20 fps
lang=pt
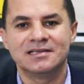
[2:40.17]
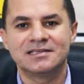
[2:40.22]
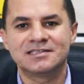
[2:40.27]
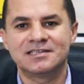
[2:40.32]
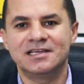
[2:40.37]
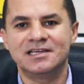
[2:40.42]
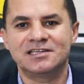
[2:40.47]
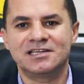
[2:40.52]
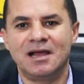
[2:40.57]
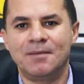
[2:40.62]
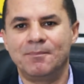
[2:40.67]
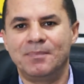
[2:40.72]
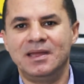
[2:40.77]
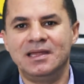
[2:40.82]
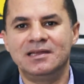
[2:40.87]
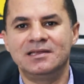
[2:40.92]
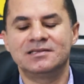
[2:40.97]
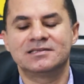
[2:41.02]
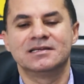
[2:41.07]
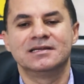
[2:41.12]
seja
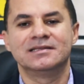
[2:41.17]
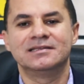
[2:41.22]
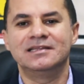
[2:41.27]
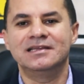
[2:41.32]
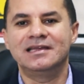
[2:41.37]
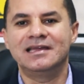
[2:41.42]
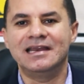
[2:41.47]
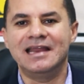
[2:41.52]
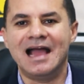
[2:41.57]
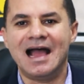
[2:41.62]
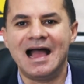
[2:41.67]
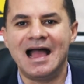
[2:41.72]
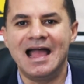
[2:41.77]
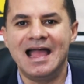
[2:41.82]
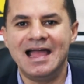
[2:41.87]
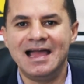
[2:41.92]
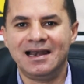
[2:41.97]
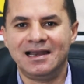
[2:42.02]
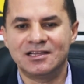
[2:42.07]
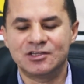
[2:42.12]
apenas de criar
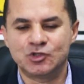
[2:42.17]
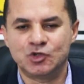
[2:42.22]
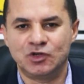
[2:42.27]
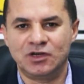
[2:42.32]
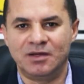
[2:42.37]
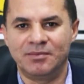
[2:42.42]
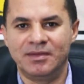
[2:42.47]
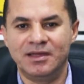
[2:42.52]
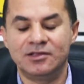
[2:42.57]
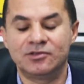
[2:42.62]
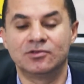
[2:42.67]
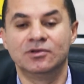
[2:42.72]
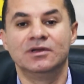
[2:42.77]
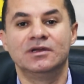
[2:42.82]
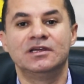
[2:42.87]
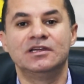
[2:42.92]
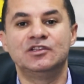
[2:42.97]
relacionamento